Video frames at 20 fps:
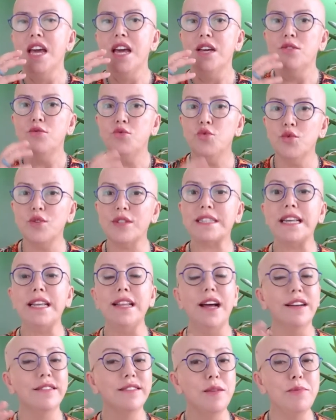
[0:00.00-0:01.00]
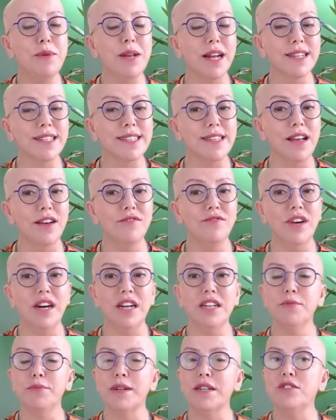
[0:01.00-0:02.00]
Yükselende bir aslan
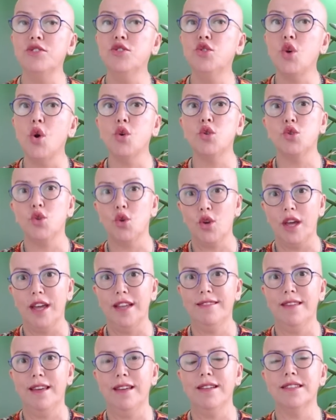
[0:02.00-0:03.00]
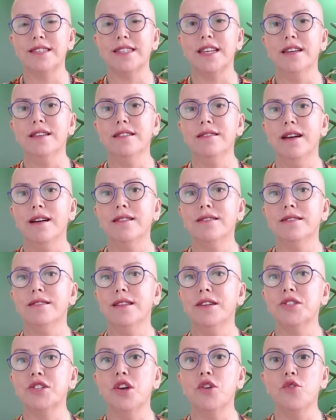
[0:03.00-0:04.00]
var. Bakın çok çok enteresan
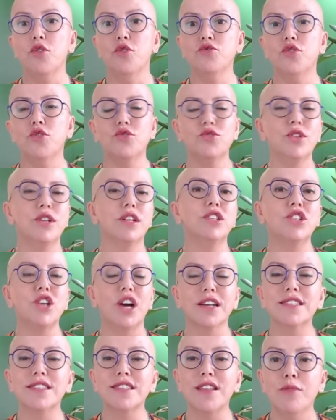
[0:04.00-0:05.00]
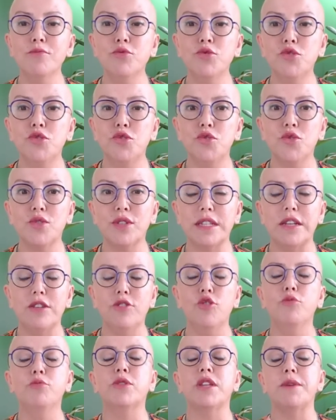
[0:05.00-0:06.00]
arkadaşlar 14 derece aslan burcu
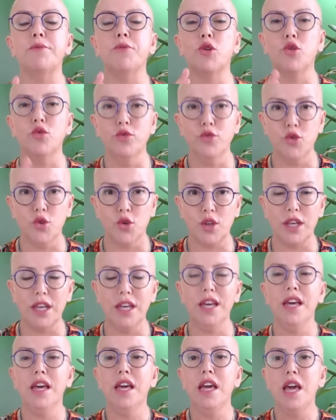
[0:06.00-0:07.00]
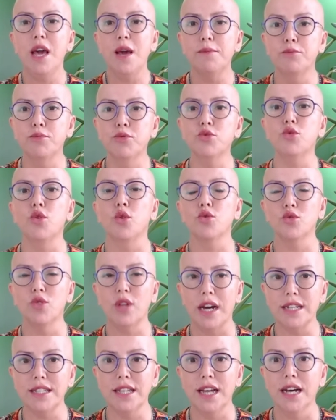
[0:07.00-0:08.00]
yükseliyor. Bu demek oluyor ki bu
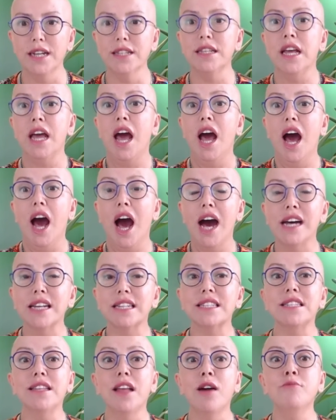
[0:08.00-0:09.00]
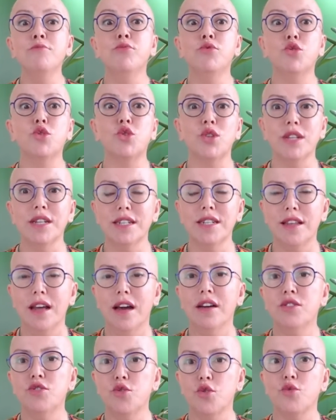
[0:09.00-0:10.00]
dolunaydan aslan burçları
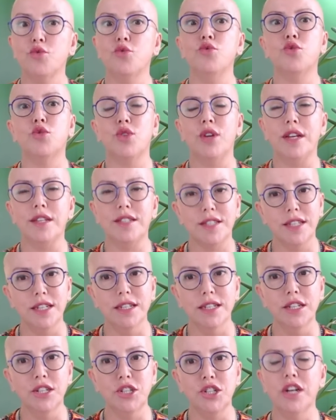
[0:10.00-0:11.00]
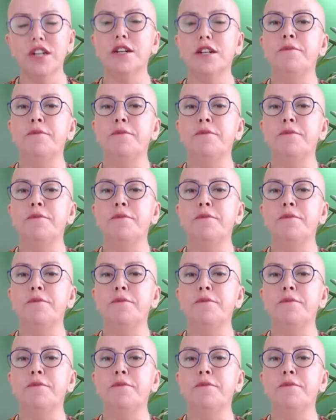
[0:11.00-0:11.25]
da çok güçlü etki alacak.